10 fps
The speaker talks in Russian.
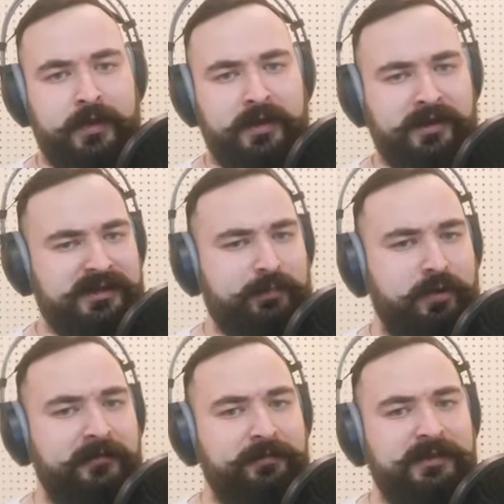
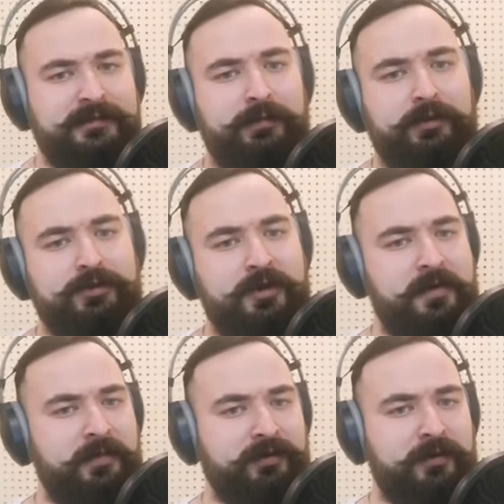Распугав
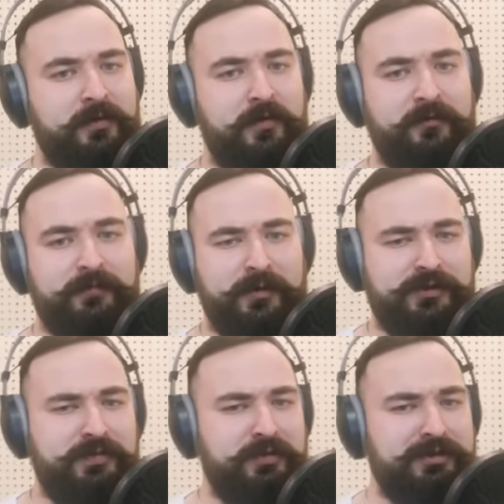беспечных мотыльков,
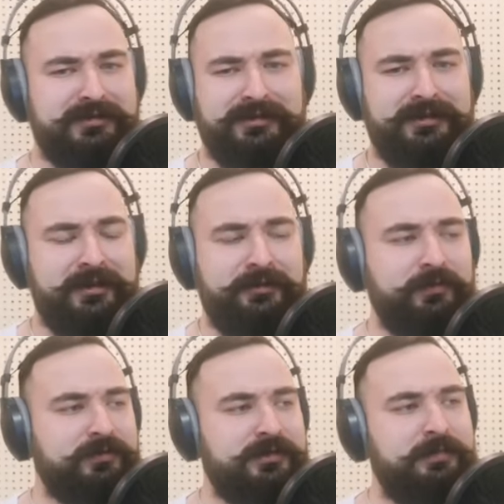почему не
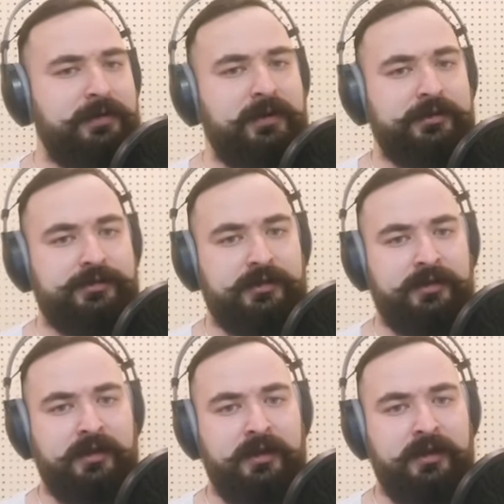содрогнутся плечи?